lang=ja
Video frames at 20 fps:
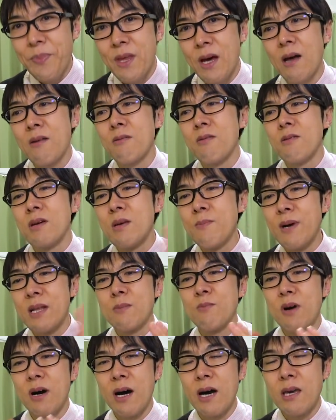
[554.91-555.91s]
あの、今
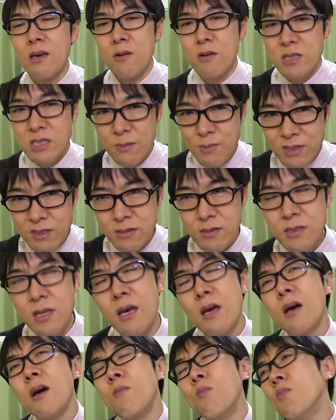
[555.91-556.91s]
でも愛用してますん
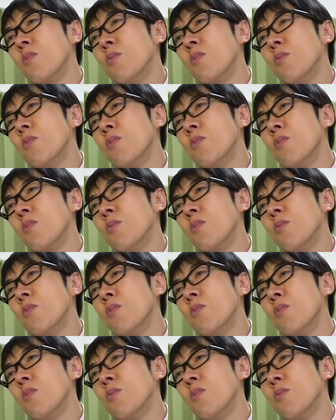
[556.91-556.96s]
で、